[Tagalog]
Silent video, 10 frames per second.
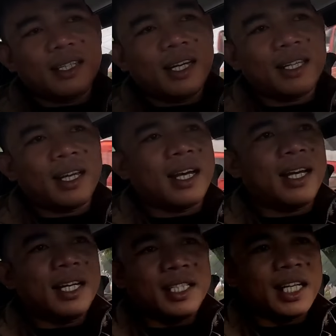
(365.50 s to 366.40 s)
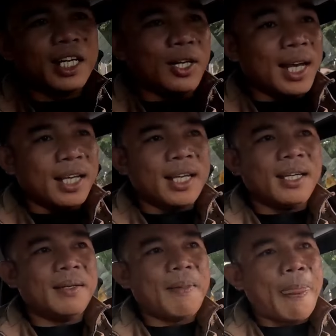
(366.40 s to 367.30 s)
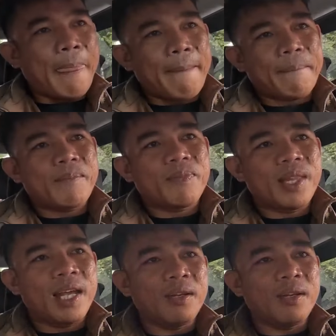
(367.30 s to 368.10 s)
at uh, nandiyan kayo lagi dahil